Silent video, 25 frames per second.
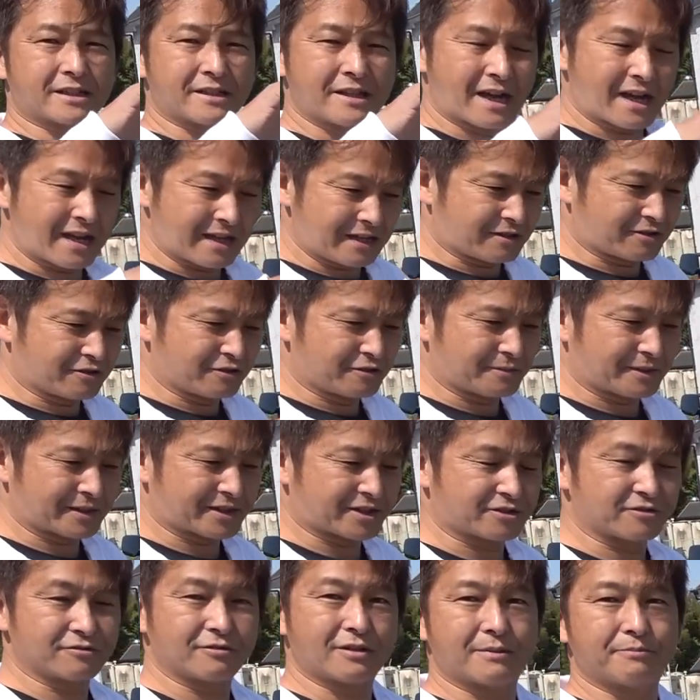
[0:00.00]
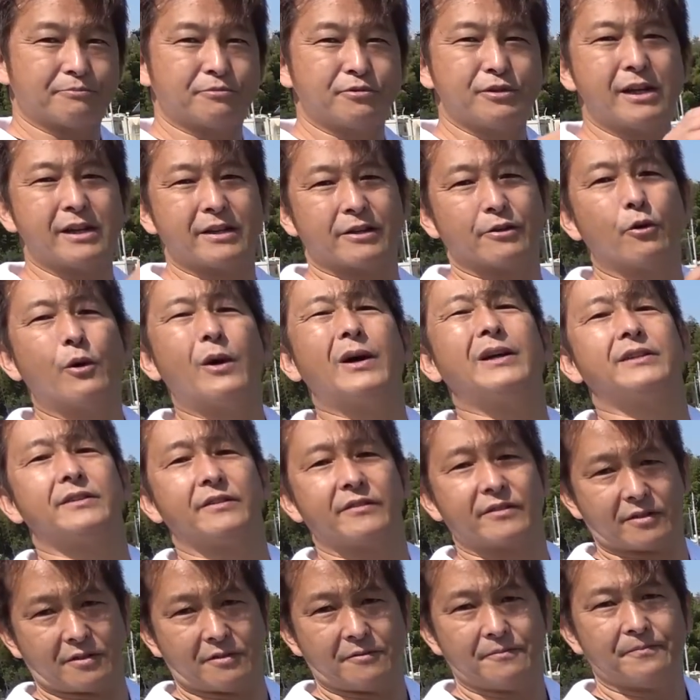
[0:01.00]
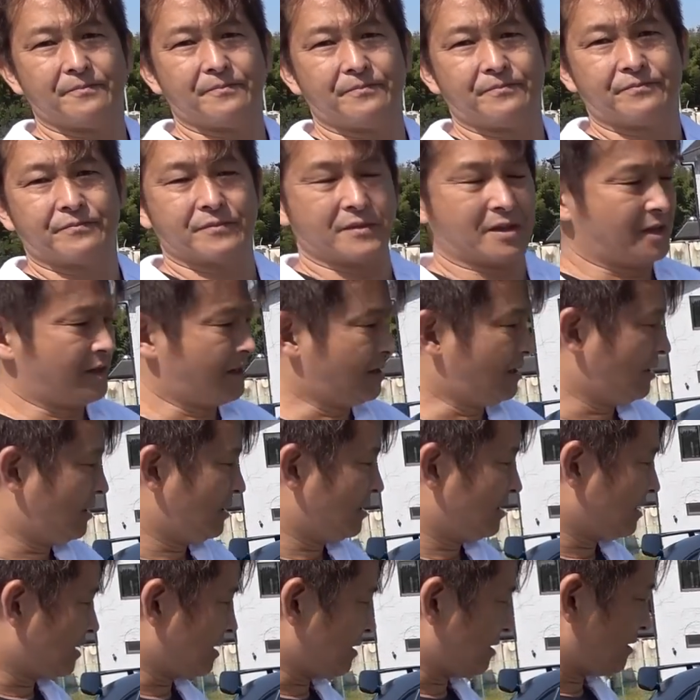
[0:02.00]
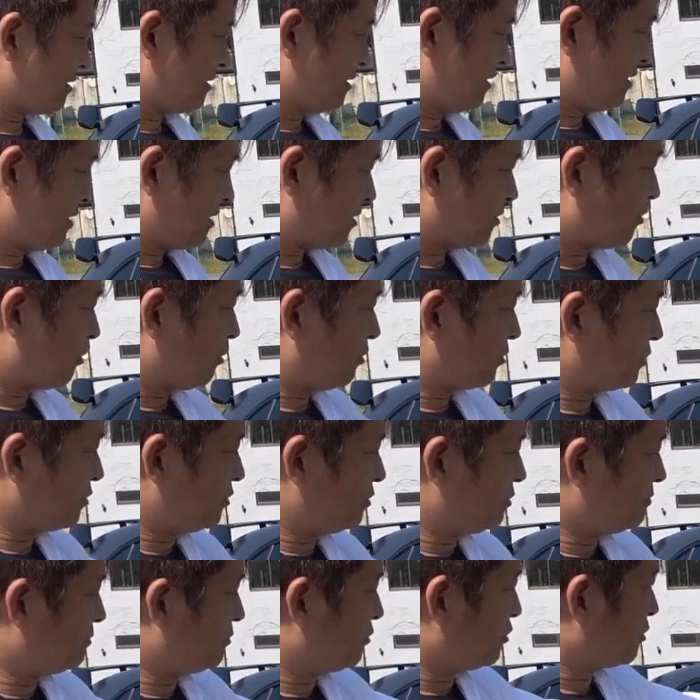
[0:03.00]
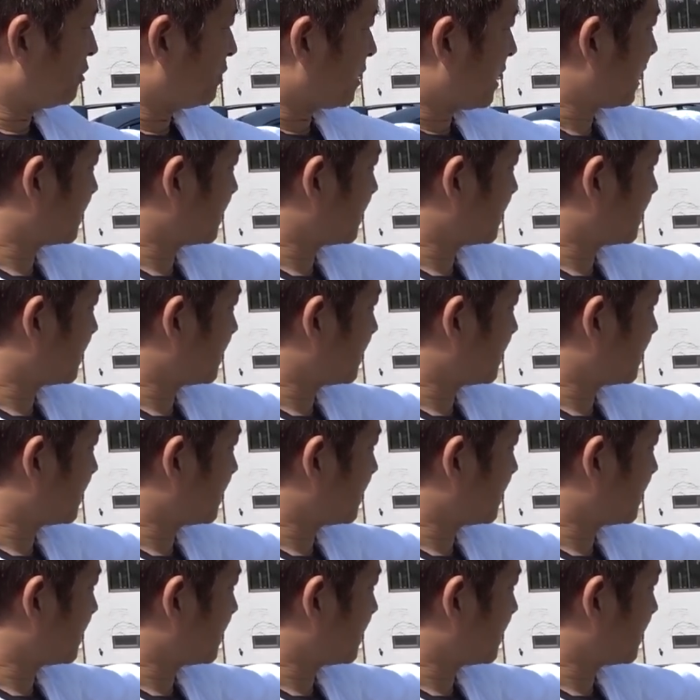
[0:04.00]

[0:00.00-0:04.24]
じゃない車っていうのはブレーキ弱いんですよ、うん、でこういうも